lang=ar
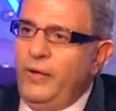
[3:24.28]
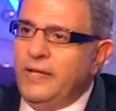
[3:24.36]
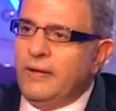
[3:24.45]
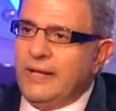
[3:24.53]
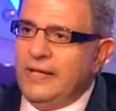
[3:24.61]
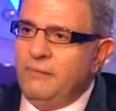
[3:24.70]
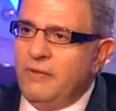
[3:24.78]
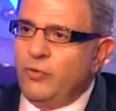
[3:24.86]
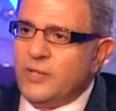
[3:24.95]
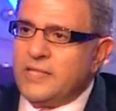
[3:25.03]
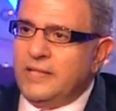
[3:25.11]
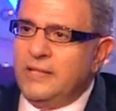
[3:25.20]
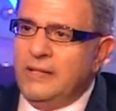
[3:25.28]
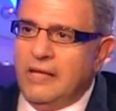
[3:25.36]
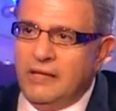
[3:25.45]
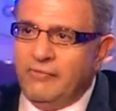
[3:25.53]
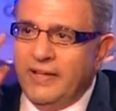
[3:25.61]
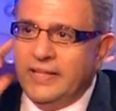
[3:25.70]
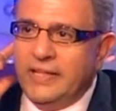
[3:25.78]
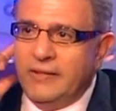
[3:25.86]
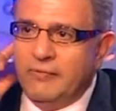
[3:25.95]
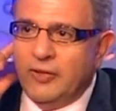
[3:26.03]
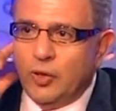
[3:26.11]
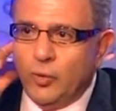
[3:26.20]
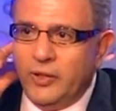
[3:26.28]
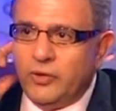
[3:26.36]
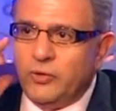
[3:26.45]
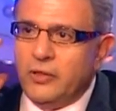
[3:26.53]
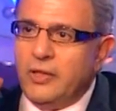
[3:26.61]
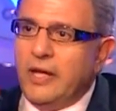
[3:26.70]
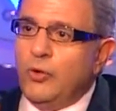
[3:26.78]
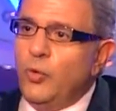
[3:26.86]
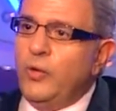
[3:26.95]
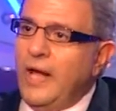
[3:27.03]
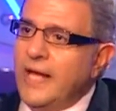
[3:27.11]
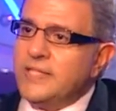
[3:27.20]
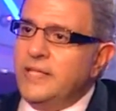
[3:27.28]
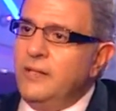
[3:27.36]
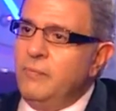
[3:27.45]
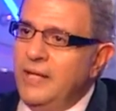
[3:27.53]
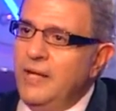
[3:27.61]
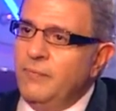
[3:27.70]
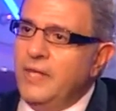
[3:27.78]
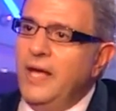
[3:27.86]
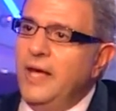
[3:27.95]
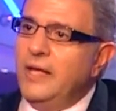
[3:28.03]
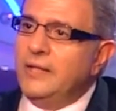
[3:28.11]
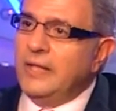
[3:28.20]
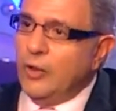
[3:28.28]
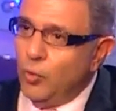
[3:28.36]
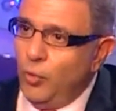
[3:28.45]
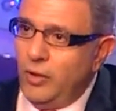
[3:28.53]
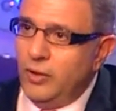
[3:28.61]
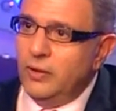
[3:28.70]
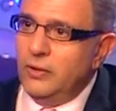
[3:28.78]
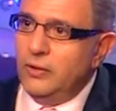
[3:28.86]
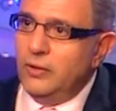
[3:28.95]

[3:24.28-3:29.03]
لو احنا اتكلمنا في الوسط الفني في الكويت هيقولوا ان حسن البلام ده دلوع